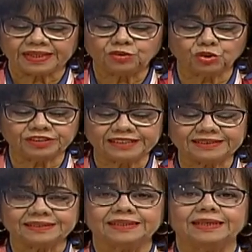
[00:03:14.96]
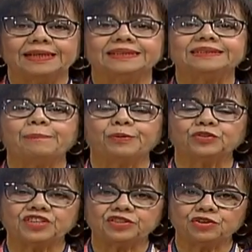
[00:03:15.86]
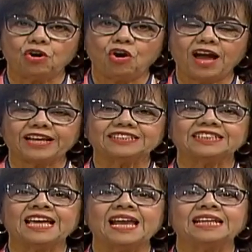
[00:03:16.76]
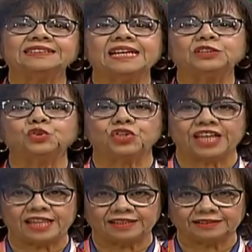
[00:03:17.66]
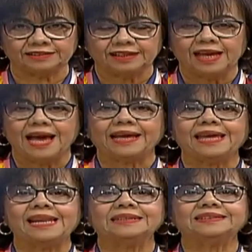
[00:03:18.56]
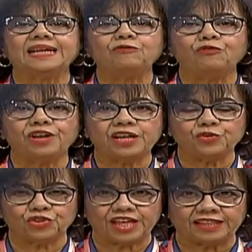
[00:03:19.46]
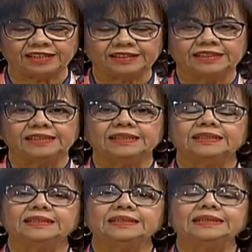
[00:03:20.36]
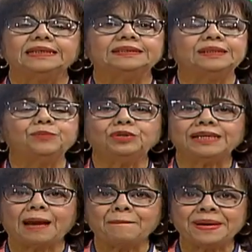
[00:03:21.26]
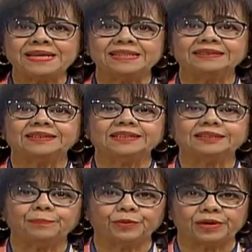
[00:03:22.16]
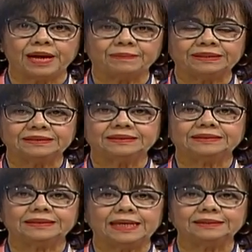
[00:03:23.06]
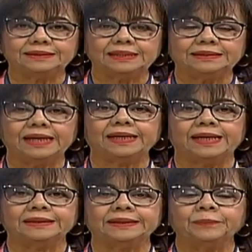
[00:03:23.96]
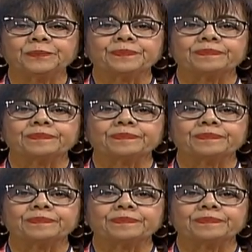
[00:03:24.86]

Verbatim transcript: Entonces se procedió a que sea la sal yodada, a que la sal fuera yodada. hicimos una campaña desde este programa tan, tan, tan grande